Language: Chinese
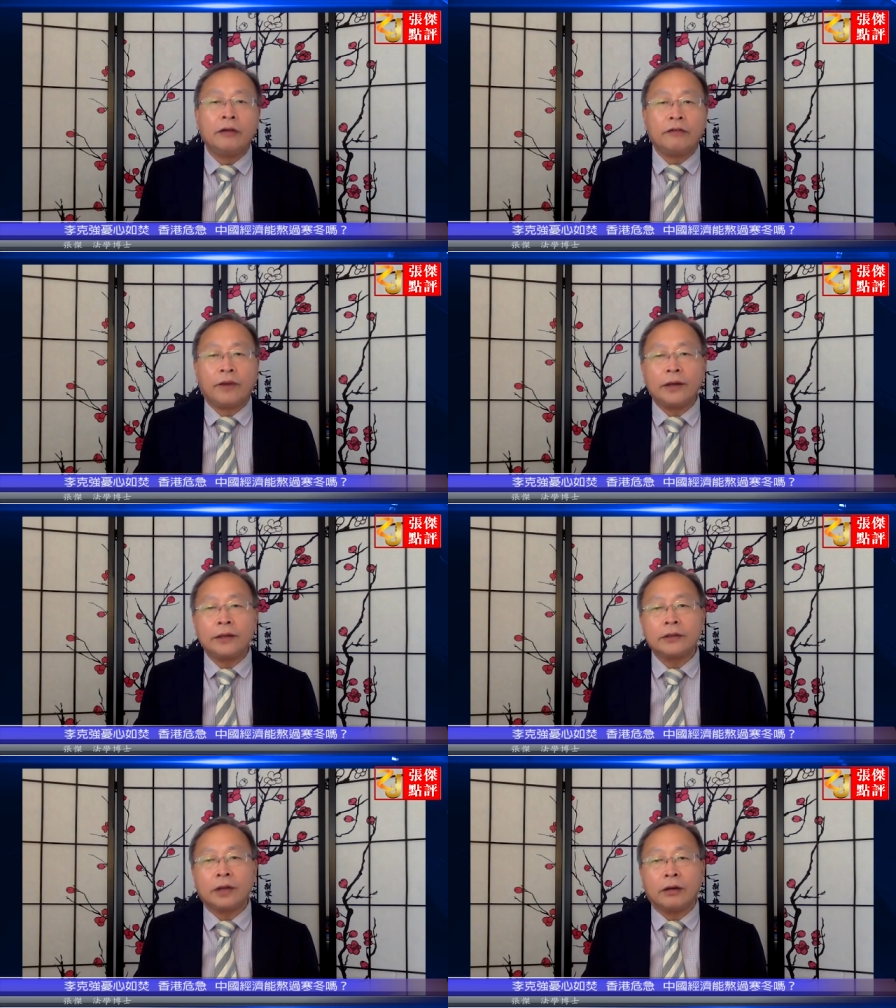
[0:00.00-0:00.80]
反
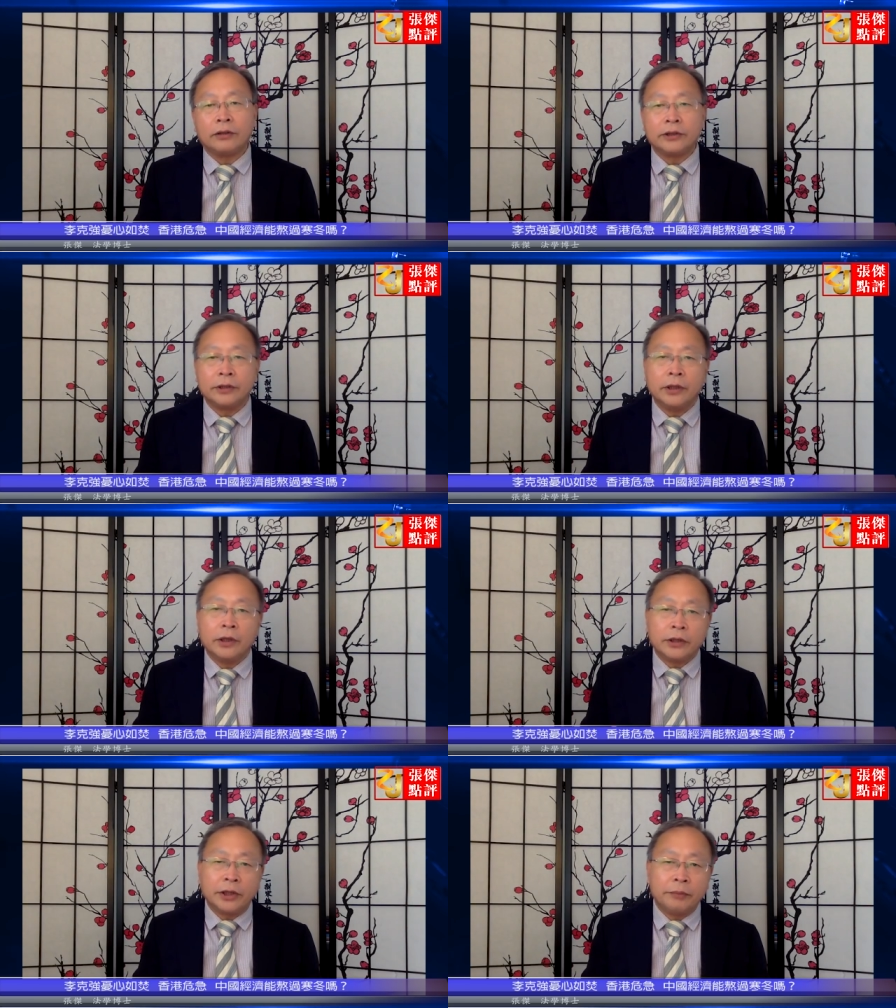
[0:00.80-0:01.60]
而导致
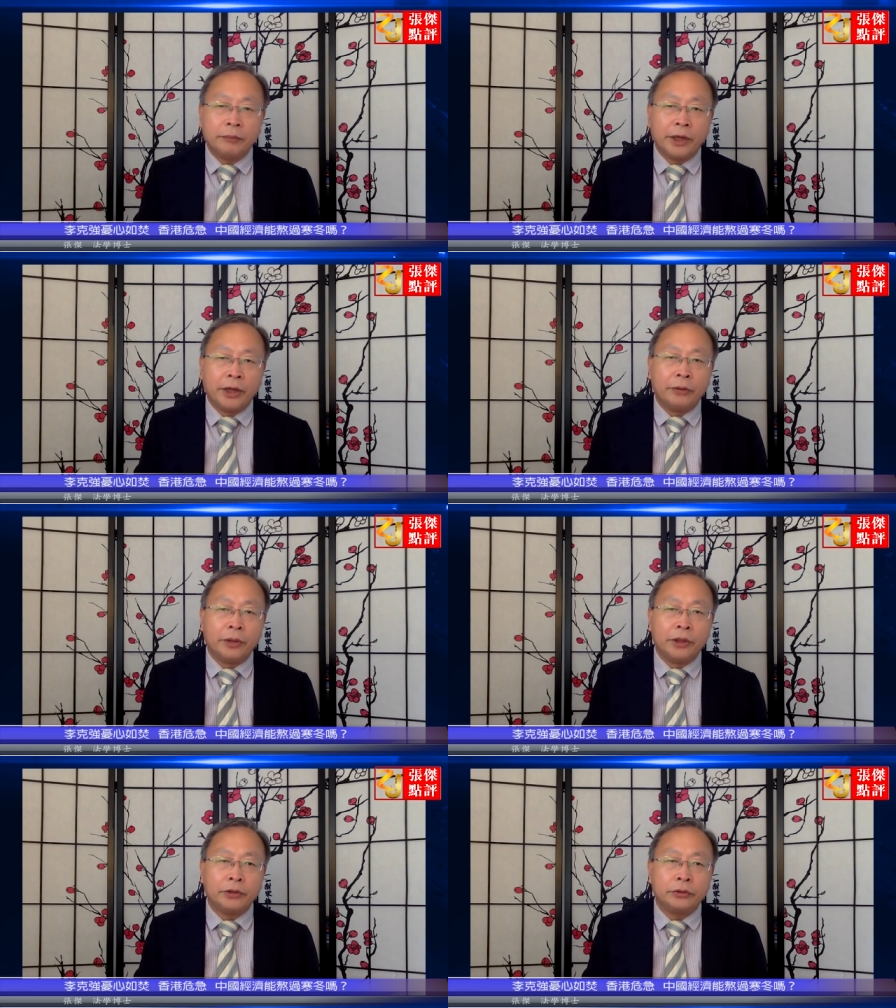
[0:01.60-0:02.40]
对美
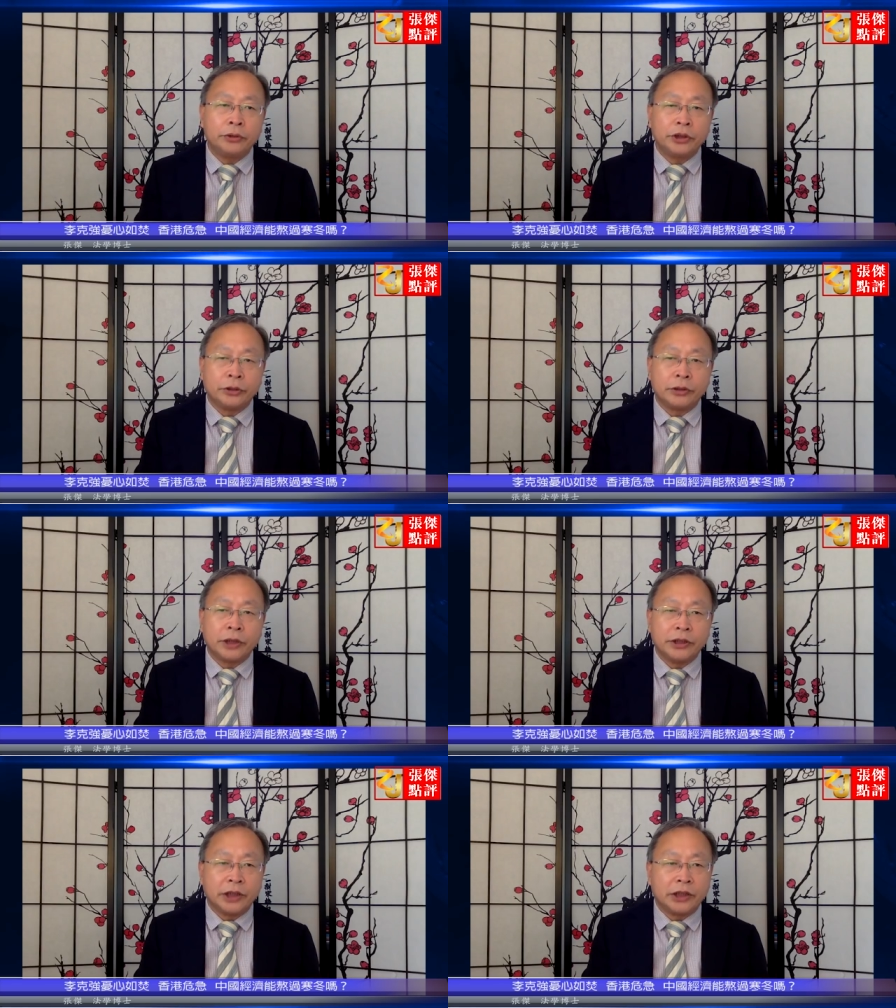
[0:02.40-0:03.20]
元需求
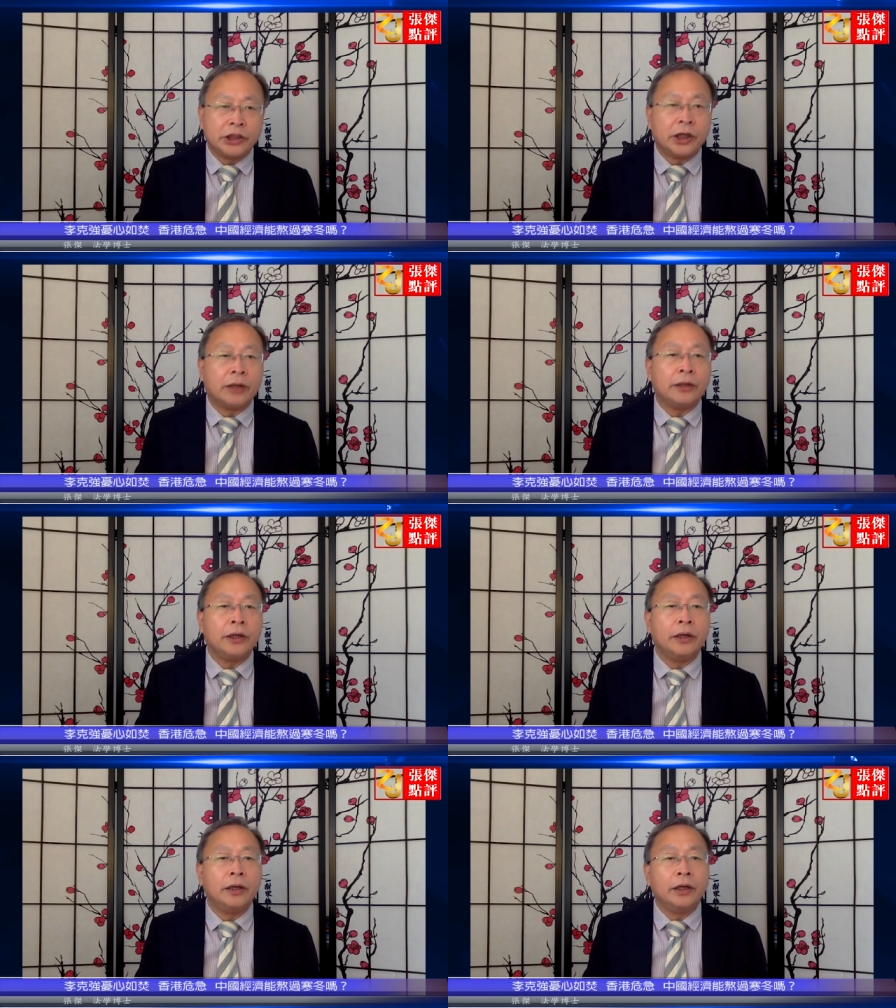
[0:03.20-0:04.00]
更加强
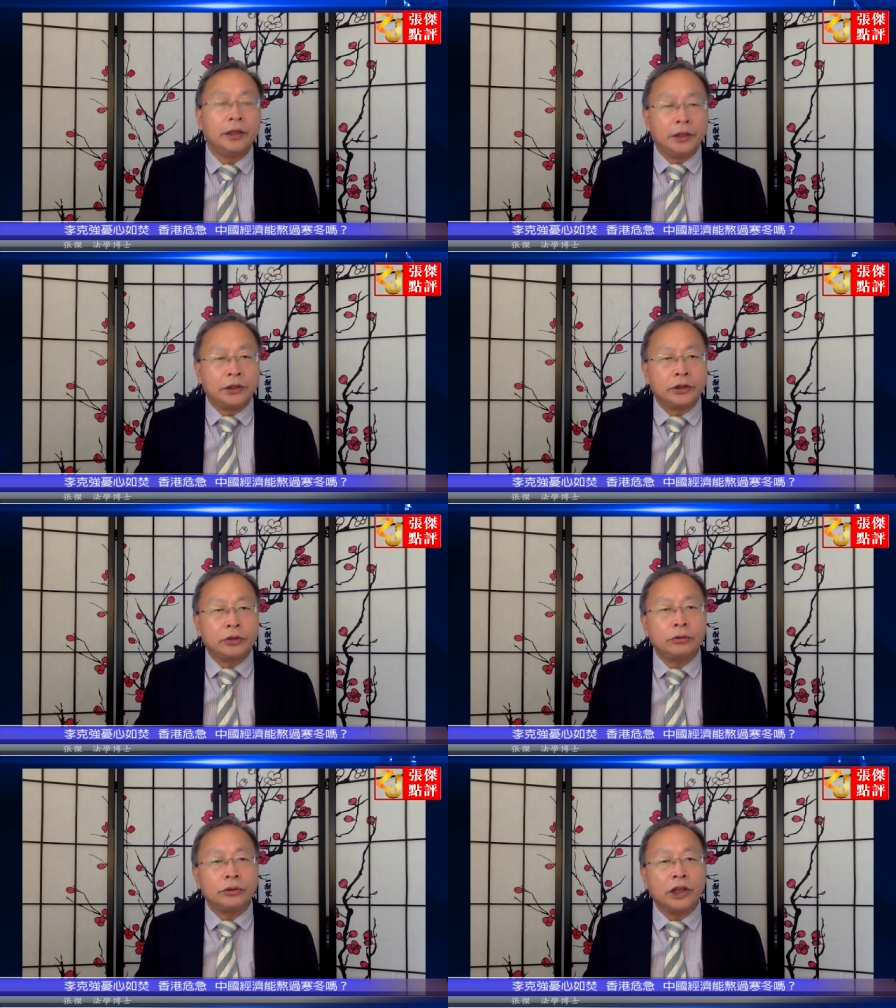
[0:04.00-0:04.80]
烈，以致
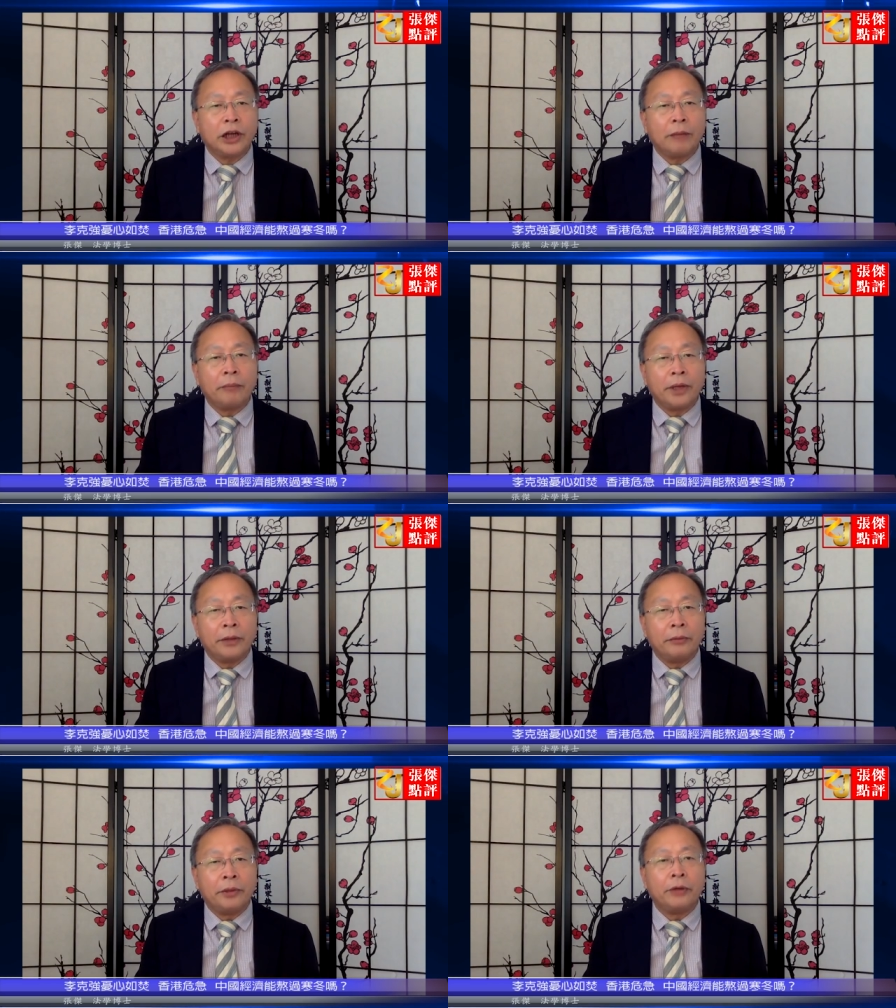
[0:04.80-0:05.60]
出现了美
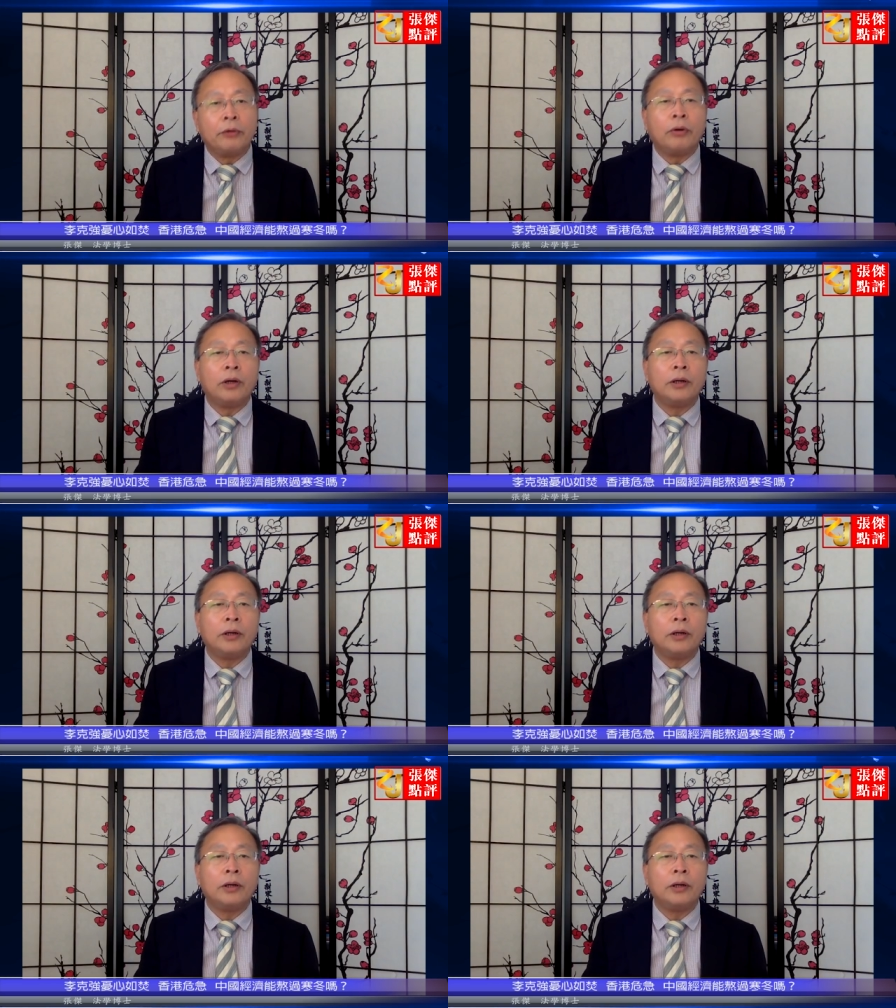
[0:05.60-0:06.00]
元荒。